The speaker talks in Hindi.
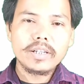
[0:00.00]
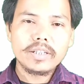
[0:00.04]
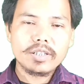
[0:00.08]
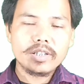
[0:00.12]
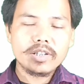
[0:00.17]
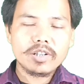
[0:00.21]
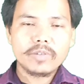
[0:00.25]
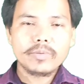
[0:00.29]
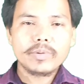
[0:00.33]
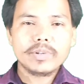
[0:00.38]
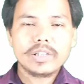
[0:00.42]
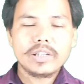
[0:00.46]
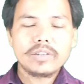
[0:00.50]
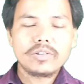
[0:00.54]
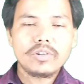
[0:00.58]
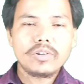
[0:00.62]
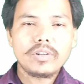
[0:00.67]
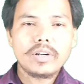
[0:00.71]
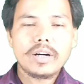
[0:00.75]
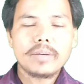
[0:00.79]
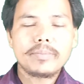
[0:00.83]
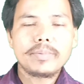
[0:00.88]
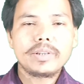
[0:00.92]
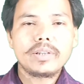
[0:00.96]
इस रिक्वेस्ट का जो
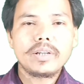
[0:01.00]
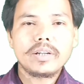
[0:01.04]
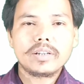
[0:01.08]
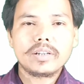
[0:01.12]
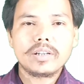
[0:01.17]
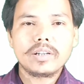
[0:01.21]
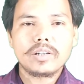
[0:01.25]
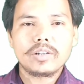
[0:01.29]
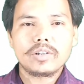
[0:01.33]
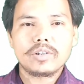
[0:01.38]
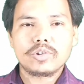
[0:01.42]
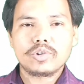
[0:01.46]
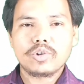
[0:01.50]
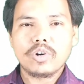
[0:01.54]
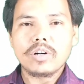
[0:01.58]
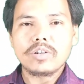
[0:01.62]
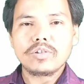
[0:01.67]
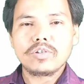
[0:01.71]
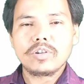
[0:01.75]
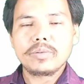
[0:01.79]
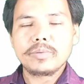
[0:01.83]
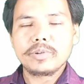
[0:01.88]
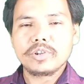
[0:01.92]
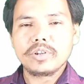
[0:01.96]
अभी तक शॉर्ट
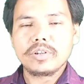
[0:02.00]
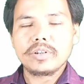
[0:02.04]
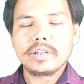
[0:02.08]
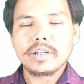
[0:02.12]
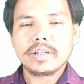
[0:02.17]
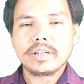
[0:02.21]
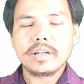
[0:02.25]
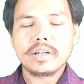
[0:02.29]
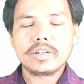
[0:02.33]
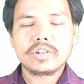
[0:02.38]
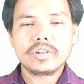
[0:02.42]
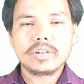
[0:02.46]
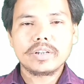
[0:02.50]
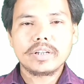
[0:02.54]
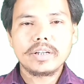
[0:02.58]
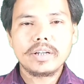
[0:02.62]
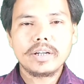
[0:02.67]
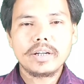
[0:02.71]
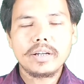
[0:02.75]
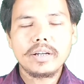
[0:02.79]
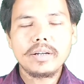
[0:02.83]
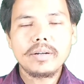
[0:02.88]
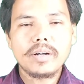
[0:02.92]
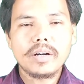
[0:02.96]
नोटिफिकेशन डिक्लेरेशन
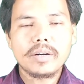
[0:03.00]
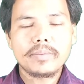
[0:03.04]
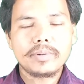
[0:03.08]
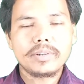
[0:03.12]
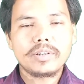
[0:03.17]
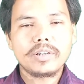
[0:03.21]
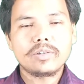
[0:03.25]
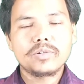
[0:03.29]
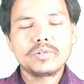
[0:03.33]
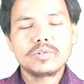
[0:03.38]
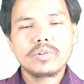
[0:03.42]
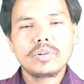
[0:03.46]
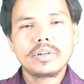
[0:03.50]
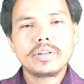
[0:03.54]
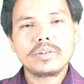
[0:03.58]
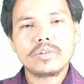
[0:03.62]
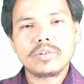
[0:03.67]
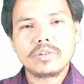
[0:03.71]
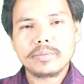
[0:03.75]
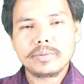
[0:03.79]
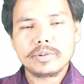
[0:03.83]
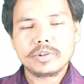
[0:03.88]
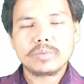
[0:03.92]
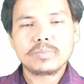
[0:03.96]
किया है अभी तक कोई
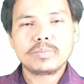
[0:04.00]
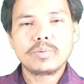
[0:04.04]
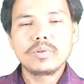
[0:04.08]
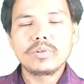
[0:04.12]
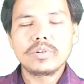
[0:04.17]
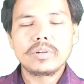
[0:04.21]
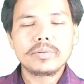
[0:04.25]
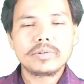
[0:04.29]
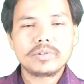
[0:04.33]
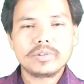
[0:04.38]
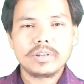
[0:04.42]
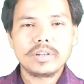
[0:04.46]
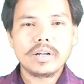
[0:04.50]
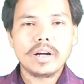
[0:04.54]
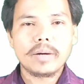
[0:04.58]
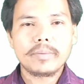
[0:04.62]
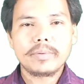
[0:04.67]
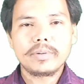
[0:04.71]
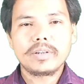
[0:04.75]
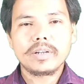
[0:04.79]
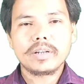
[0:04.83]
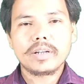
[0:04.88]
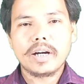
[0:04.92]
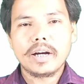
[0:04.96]
नोटिफिकेशन फुल नोटिफिकेशन
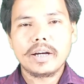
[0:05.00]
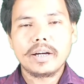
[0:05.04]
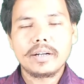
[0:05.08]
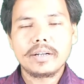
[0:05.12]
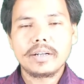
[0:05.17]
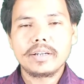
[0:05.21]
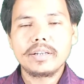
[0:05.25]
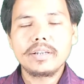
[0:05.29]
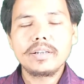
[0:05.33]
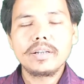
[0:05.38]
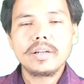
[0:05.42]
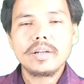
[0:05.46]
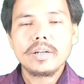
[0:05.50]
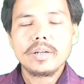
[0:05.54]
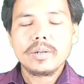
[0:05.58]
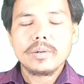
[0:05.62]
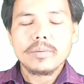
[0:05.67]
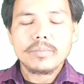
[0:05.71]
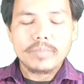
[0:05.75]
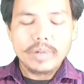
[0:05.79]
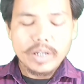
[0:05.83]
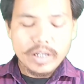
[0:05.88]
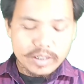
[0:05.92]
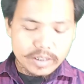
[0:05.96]
अभी तक आया नहीं
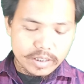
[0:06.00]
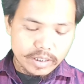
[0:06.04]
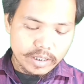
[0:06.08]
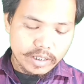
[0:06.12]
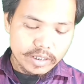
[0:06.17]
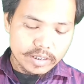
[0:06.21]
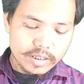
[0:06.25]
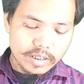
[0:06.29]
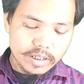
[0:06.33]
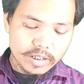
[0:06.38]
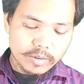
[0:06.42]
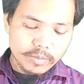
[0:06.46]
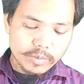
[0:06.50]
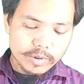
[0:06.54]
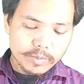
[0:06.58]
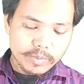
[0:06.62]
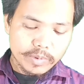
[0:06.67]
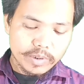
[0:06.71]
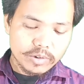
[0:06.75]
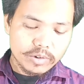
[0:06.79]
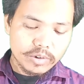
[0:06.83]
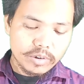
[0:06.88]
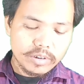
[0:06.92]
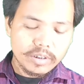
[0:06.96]
फ्रेंड्स इस रिक्वेस्ट
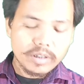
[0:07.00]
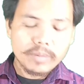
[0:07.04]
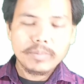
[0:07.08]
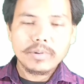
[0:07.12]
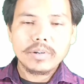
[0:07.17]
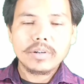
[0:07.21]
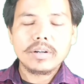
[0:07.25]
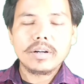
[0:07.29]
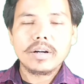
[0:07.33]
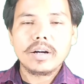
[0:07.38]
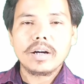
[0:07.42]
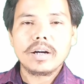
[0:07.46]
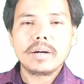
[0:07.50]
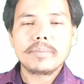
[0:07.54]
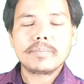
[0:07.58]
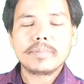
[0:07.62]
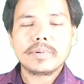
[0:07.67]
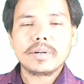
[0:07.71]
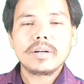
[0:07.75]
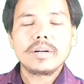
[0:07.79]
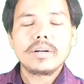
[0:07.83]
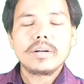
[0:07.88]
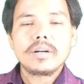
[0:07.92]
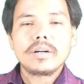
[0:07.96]
में जो ये पर आप
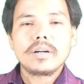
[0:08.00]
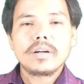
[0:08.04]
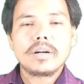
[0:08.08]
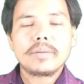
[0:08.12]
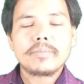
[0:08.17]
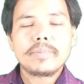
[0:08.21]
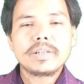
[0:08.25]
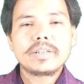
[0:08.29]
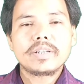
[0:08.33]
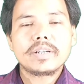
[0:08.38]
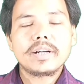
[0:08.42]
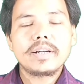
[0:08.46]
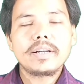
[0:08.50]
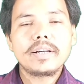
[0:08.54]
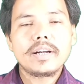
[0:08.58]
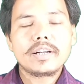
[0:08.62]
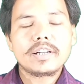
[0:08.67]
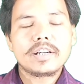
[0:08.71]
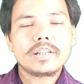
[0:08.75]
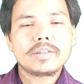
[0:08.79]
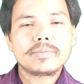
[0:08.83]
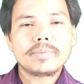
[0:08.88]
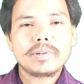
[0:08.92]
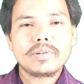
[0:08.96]
बेसिकली
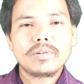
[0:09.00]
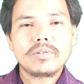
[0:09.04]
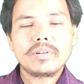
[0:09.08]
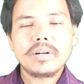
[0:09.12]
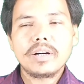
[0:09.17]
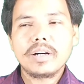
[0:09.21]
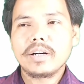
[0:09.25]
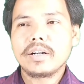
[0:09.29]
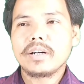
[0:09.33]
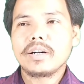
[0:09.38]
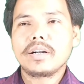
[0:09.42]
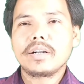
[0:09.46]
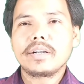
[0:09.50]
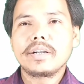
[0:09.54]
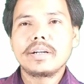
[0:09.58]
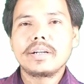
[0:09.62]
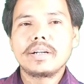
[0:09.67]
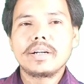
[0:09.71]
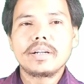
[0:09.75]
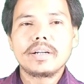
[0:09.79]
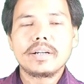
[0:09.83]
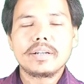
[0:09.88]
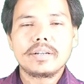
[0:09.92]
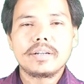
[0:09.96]
एंगेजमेंट होगा
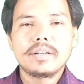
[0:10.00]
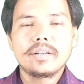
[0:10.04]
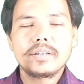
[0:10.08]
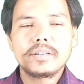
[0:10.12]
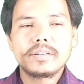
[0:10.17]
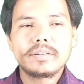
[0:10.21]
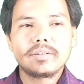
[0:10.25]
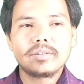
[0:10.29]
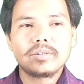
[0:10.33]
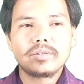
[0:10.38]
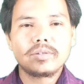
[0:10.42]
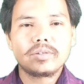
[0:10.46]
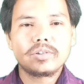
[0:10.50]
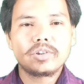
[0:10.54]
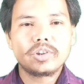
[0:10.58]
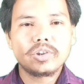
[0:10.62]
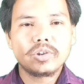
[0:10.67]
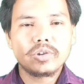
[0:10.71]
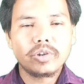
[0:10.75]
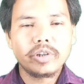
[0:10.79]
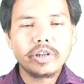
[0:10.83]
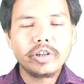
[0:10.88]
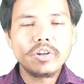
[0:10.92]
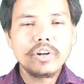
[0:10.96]
ए,
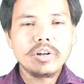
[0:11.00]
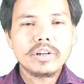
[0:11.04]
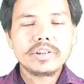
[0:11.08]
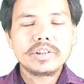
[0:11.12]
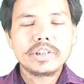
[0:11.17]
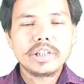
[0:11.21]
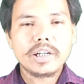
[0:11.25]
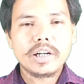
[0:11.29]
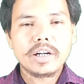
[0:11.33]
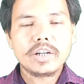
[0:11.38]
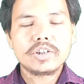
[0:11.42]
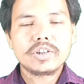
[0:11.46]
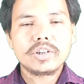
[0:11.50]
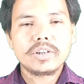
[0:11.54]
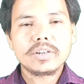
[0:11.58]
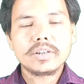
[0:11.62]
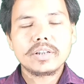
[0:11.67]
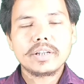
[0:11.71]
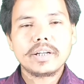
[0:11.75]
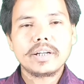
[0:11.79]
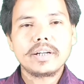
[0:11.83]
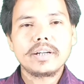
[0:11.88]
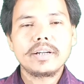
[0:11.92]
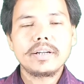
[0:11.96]
जो यंग जनरेशन
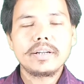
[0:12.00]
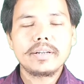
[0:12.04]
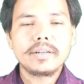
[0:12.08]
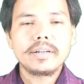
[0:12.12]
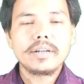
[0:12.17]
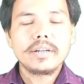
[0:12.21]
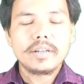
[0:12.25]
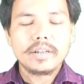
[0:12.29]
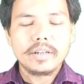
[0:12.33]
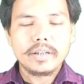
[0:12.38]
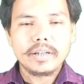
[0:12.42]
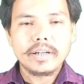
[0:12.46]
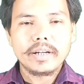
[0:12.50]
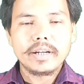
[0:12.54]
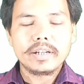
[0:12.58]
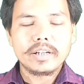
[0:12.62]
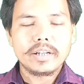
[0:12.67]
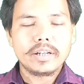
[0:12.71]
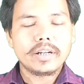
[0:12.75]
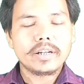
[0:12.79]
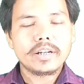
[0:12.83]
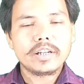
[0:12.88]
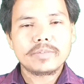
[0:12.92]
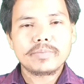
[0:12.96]
के
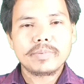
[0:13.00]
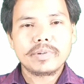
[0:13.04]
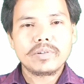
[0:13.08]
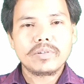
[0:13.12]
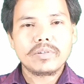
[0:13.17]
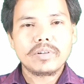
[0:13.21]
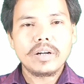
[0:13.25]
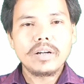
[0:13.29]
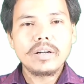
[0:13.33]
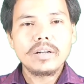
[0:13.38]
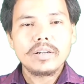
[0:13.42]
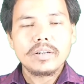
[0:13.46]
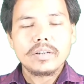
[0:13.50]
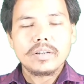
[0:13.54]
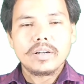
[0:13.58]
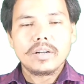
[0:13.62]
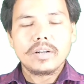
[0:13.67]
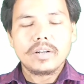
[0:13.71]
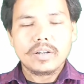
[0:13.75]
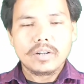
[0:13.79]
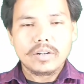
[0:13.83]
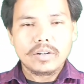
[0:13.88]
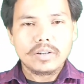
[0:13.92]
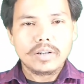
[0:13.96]
एंगेजमेंट होगा
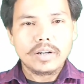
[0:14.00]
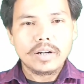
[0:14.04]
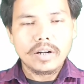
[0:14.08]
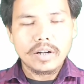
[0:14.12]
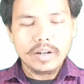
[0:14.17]
और